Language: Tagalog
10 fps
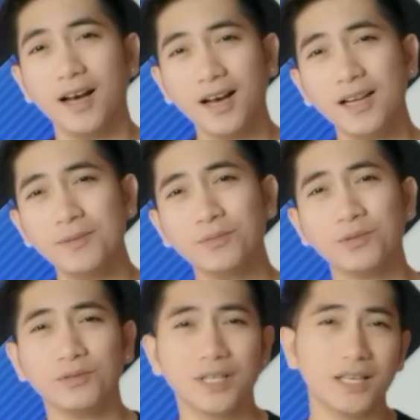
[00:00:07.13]
Alam
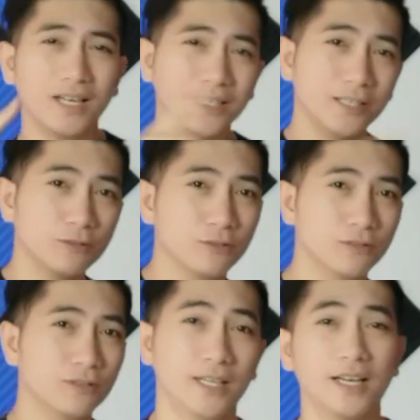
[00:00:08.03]
kong kagaya ko,
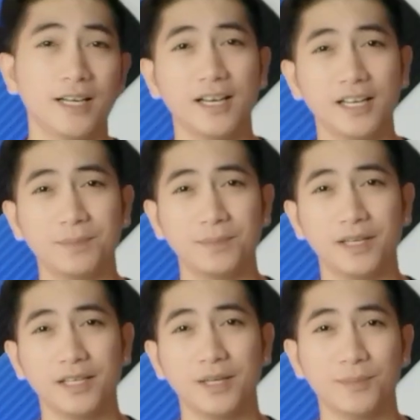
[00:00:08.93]
nangangarap ka
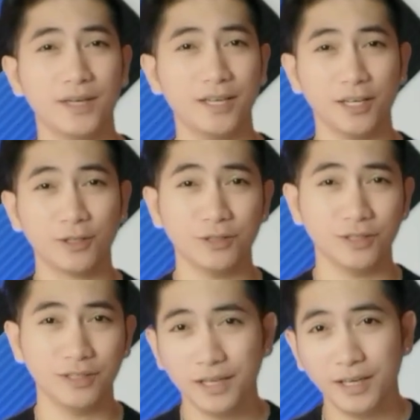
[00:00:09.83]
rin na
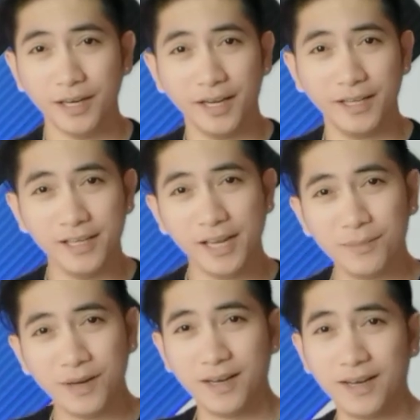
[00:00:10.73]
magkaroon ng
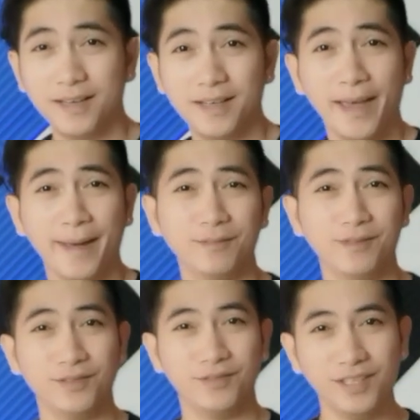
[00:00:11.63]
Yamaha
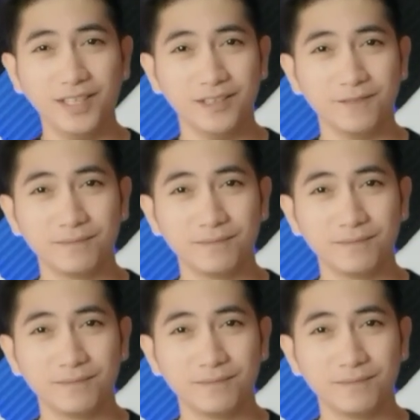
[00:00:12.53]
M15.